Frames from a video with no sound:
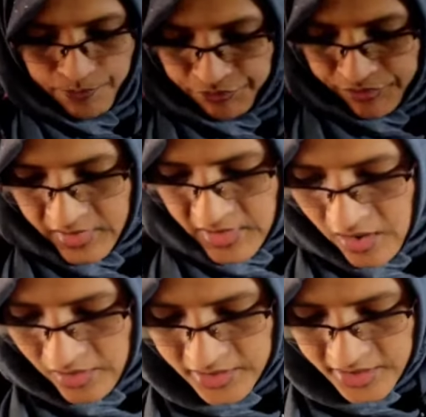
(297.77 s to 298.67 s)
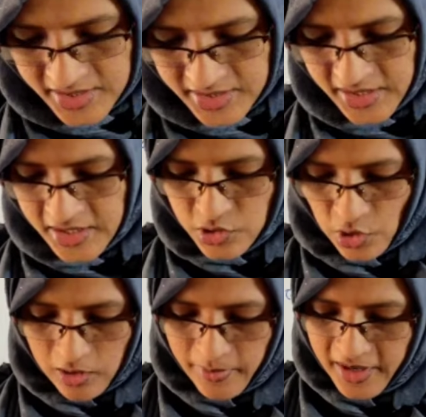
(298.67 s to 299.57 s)
তাহলে দেশটির
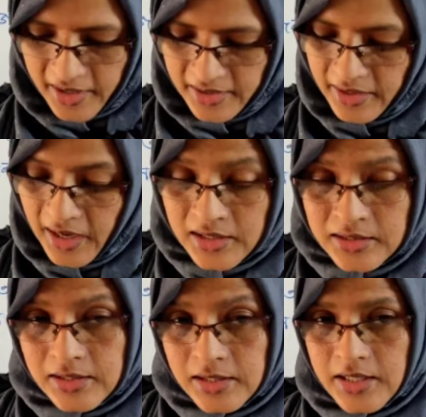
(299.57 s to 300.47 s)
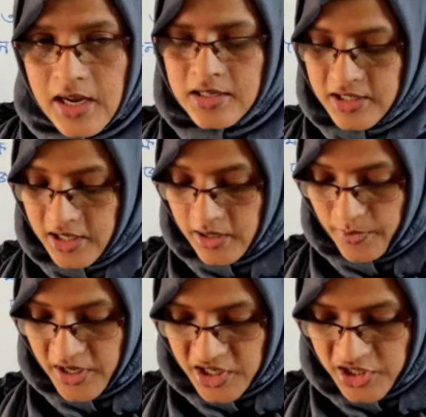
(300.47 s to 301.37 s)
স্থলভাগের এক তৃতীয়াংশের
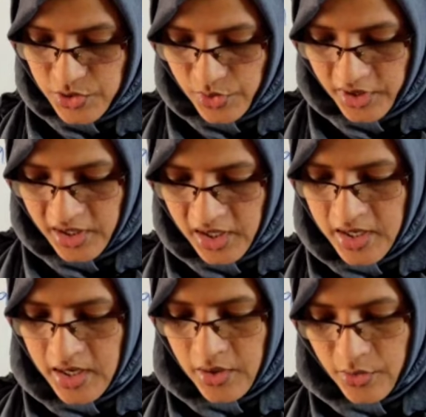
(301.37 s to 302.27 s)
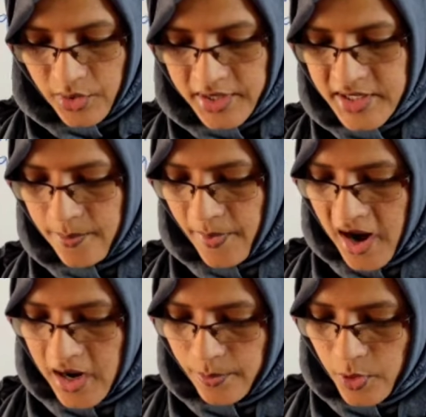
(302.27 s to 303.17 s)
বেশি জুড়ে রয়েছে
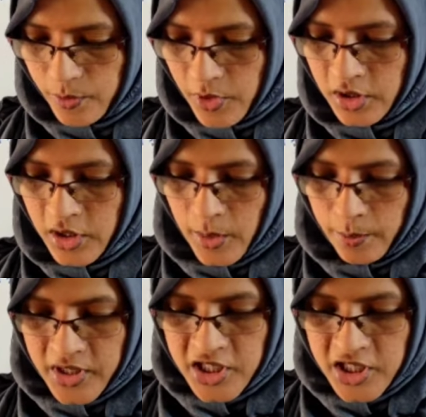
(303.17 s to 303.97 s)
পাহাড় পর্বত বিশ্বের